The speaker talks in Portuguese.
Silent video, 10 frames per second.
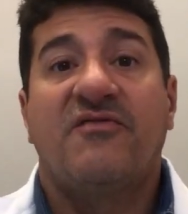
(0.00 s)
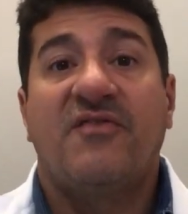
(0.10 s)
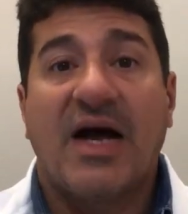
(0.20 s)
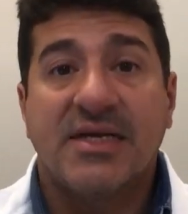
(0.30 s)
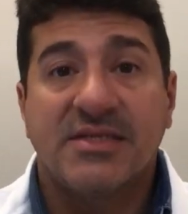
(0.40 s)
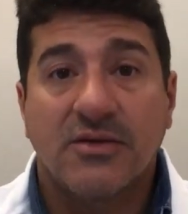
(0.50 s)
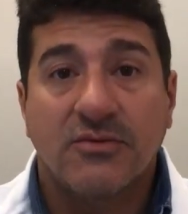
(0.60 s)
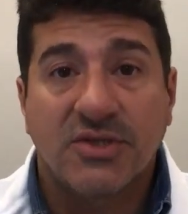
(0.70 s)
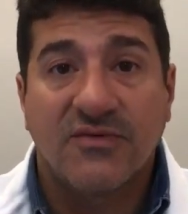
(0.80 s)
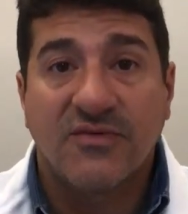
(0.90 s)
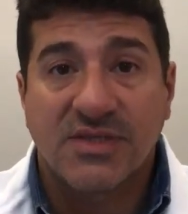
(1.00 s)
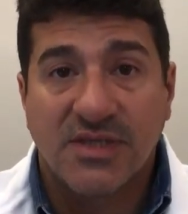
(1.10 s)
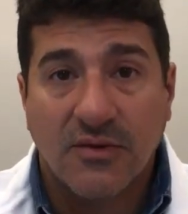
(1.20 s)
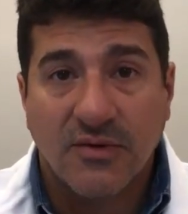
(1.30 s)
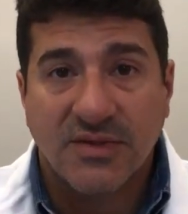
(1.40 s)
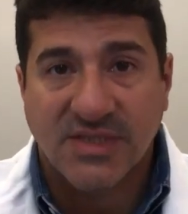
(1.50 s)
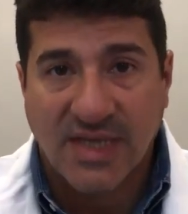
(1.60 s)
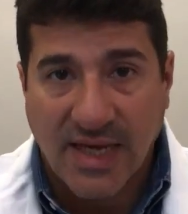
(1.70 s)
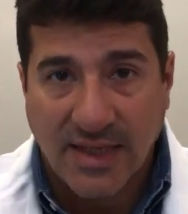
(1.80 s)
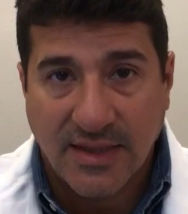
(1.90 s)
faça os que você
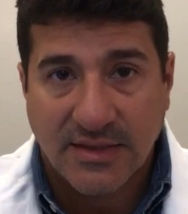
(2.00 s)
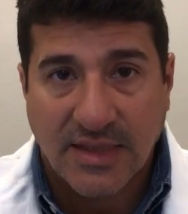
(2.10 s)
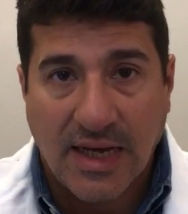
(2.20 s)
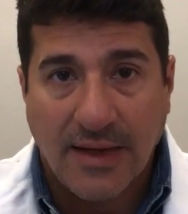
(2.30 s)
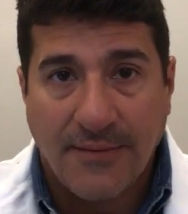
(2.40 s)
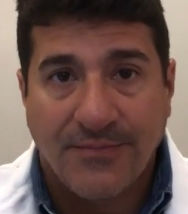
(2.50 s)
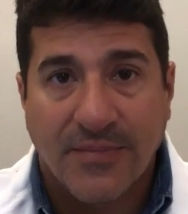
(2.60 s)
consegue, tá?